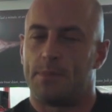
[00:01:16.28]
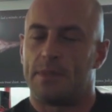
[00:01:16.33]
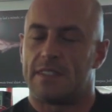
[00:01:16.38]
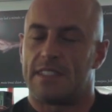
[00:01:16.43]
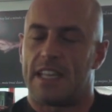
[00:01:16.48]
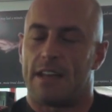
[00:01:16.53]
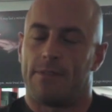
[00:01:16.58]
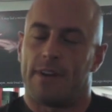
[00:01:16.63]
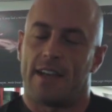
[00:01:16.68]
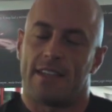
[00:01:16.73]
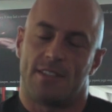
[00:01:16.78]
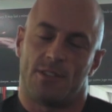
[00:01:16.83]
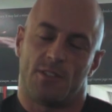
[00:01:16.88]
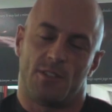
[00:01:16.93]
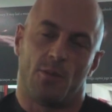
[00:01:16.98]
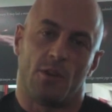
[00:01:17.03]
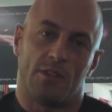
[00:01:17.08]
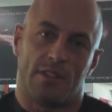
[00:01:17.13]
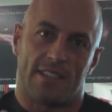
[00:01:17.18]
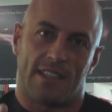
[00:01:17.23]
stawka 100
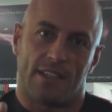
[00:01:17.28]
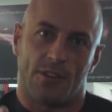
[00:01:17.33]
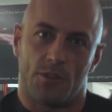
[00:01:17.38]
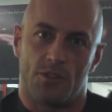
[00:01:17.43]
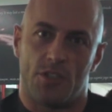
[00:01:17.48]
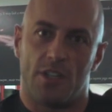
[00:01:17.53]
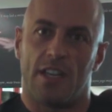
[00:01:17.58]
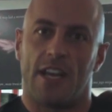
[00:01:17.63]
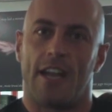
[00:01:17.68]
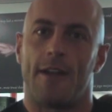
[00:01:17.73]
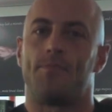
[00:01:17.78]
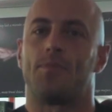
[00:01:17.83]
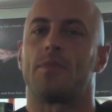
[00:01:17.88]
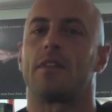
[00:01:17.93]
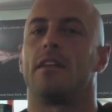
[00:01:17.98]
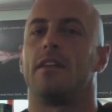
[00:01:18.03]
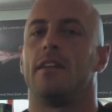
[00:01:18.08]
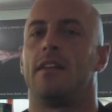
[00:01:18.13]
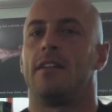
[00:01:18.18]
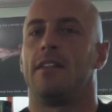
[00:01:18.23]
zł za godzinę
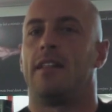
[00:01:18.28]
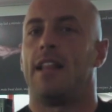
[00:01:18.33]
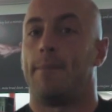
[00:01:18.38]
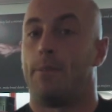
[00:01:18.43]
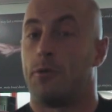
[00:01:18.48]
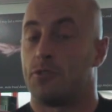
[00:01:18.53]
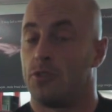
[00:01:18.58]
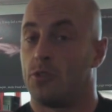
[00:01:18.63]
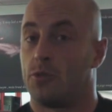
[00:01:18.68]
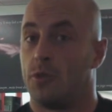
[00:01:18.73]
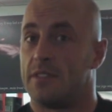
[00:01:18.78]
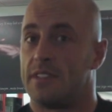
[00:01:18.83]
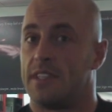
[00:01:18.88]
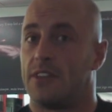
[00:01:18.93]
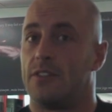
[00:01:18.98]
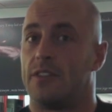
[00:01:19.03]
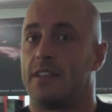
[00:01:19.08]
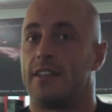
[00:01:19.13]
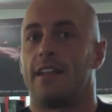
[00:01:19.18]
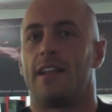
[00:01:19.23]
e, dla
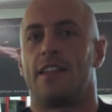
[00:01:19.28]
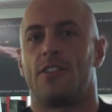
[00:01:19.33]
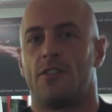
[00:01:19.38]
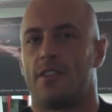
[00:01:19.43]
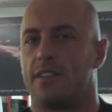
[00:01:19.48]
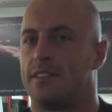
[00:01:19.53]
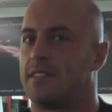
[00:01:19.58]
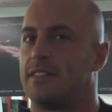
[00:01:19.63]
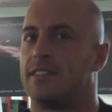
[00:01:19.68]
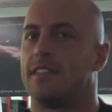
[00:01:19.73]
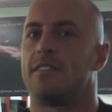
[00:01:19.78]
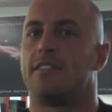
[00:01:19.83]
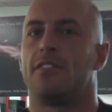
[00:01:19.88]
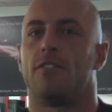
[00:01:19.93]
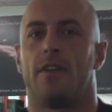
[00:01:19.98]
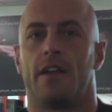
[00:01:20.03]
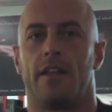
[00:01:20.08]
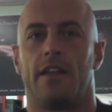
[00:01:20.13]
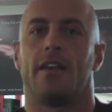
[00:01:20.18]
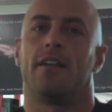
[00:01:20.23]
początkującego trenera to jest
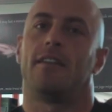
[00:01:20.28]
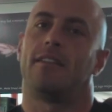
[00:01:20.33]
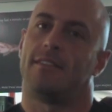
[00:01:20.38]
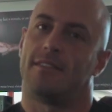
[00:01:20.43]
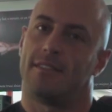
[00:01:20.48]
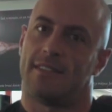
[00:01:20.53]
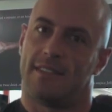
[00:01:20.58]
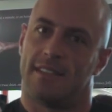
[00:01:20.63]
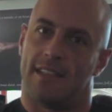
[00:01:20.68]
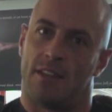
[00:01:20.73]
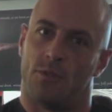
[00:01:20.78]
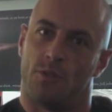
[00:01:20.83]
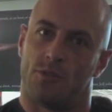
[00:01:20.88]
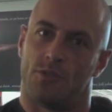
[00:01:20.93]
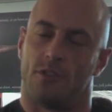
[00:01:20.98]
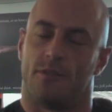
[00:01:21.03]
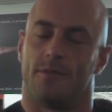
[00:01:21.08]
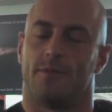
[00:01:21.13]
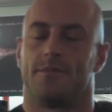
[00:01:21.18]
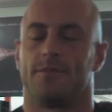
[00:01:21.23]
zdecydowanie za
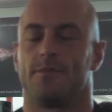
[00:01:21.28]
dużo.